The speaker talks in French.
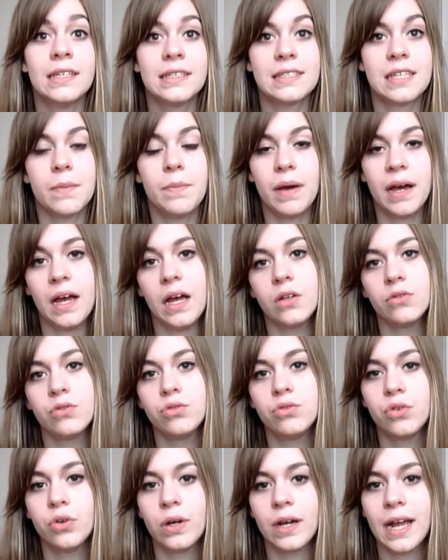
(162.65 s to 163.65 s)
c'est pas un
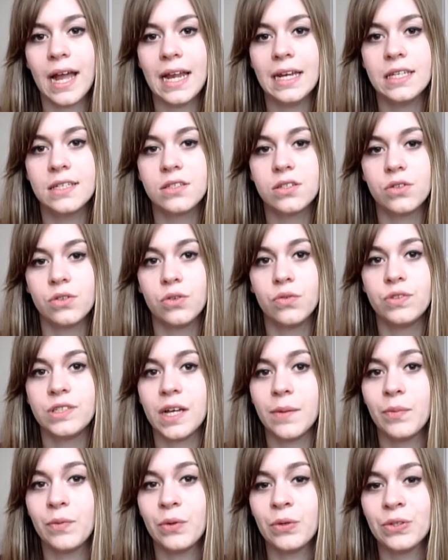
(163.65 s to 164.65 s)
tuto réaliste, ne
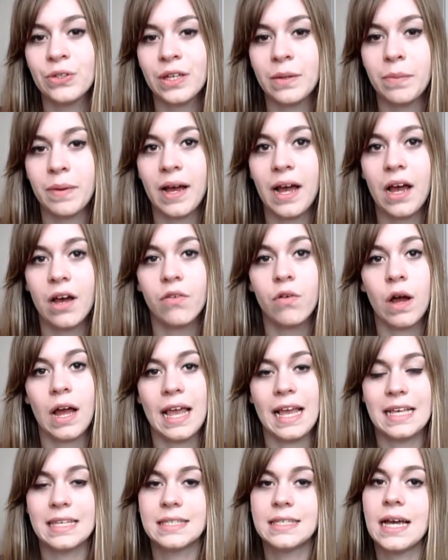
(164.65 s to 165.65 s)
vous attendez pas à
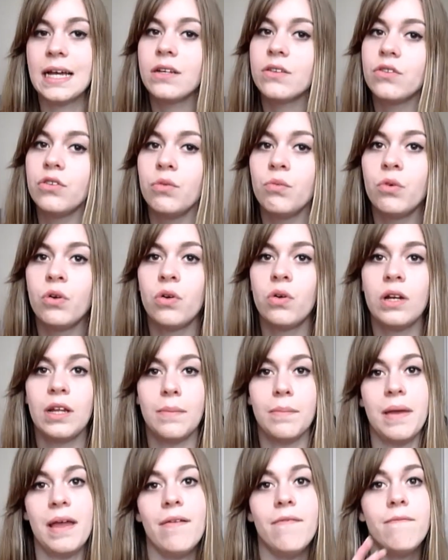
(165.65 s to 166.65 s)
avoir exactement
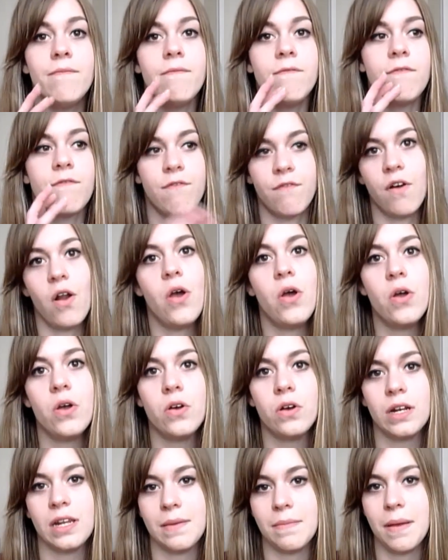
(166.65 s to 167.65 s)
les mêmes
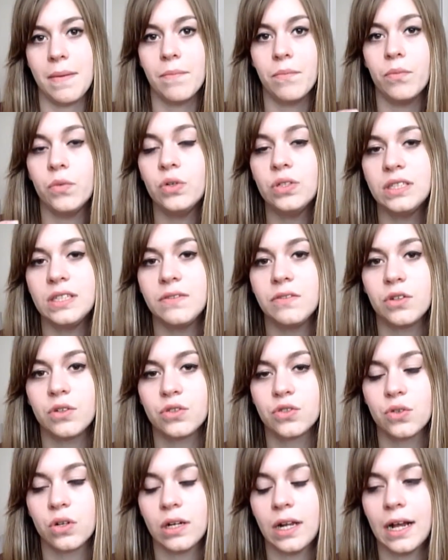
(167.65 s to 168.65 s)
fleurs, les mêmes motifs
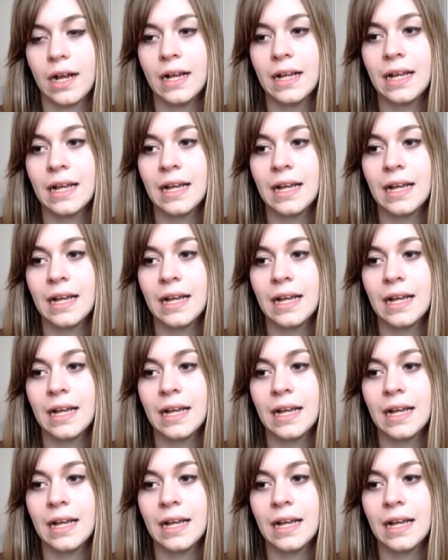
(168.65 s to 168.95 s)
que sur la,